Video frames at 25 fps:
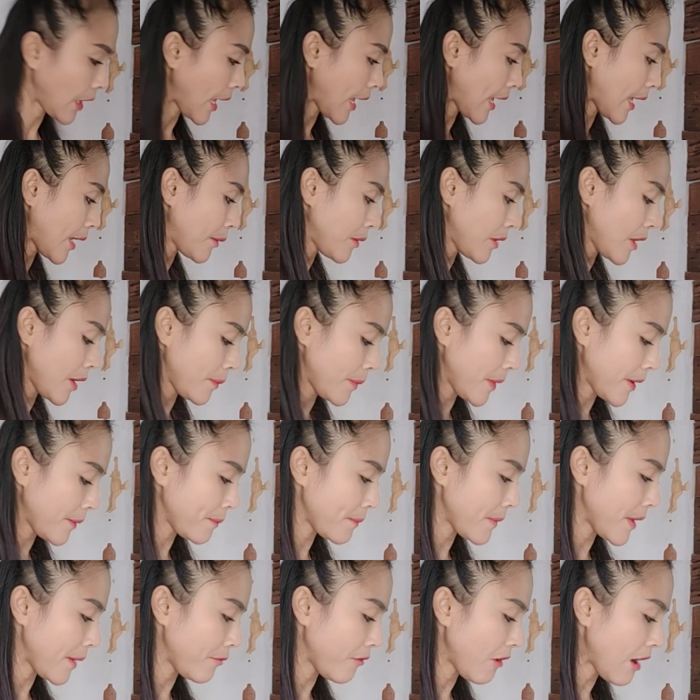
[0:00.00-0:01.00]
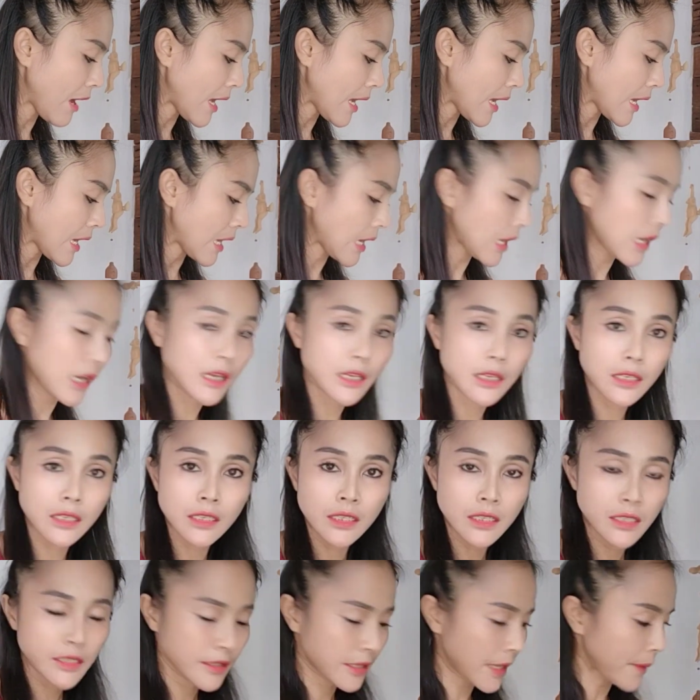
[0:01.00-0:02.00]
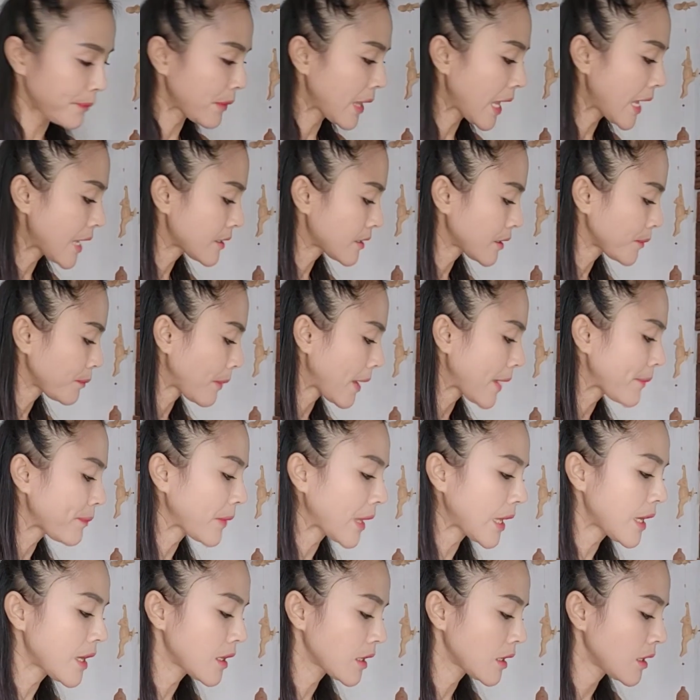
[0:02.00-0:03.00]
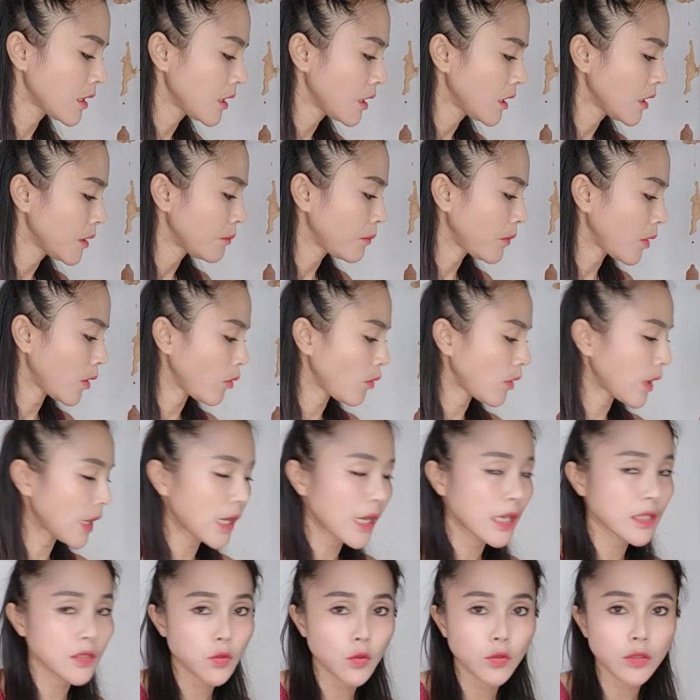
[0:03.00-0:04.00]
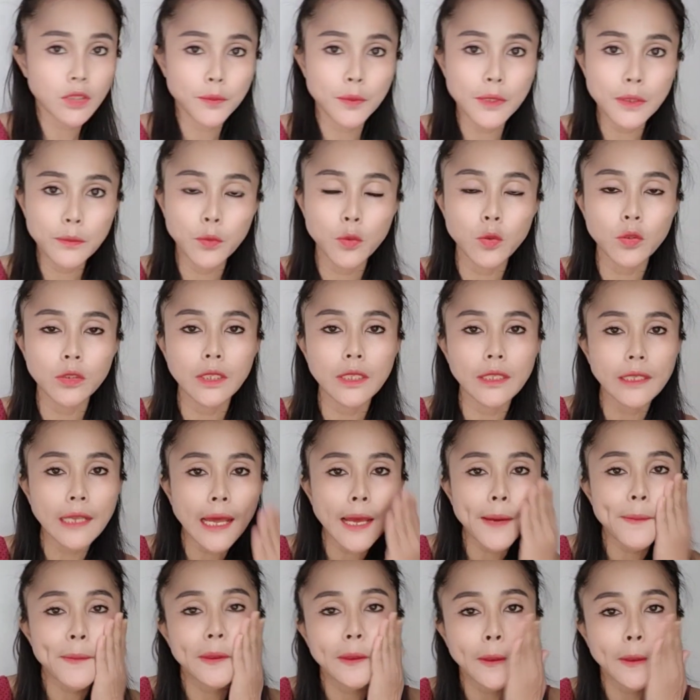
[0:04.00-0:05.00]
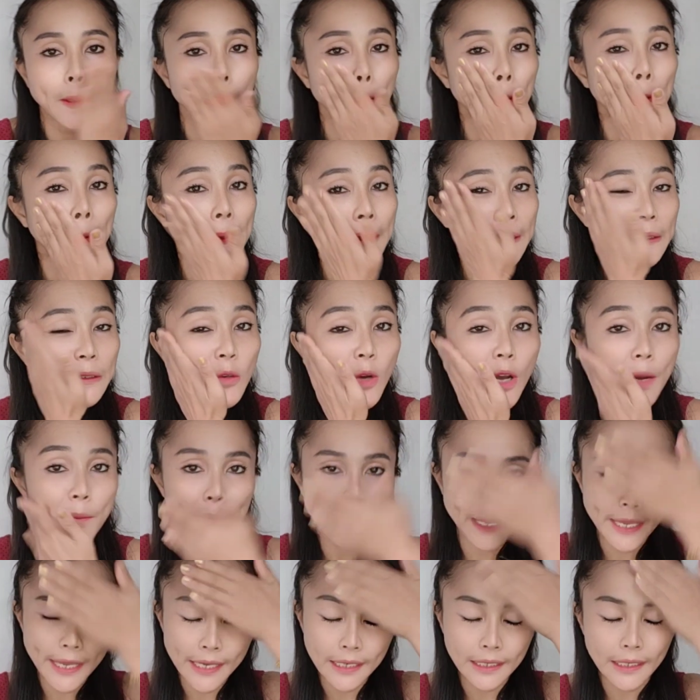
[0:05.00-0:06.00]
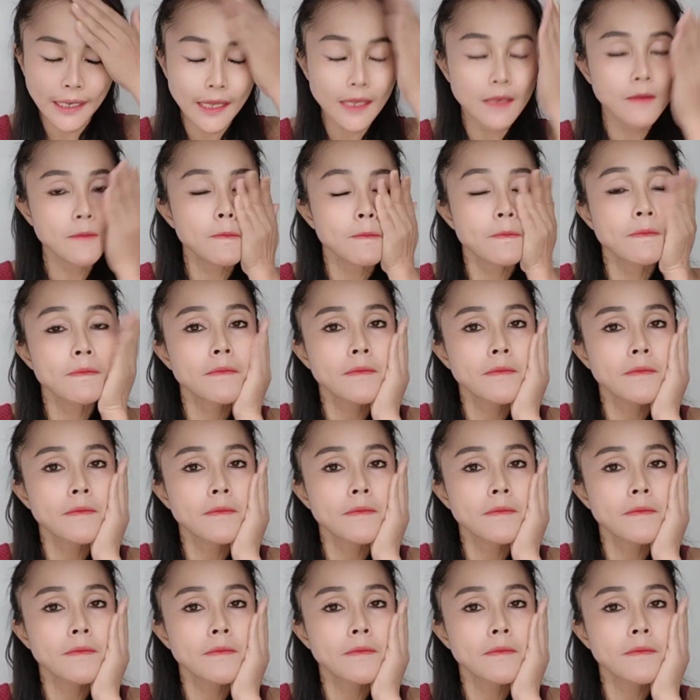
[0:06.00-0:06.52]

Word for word: แต่แบบแบบแบบว่าซับหน้าสักแป๊บนะเพราะว่าช่วงที่เพิ่งพูดเนี่ยหน้ามันก็เกิดความแห้งนะ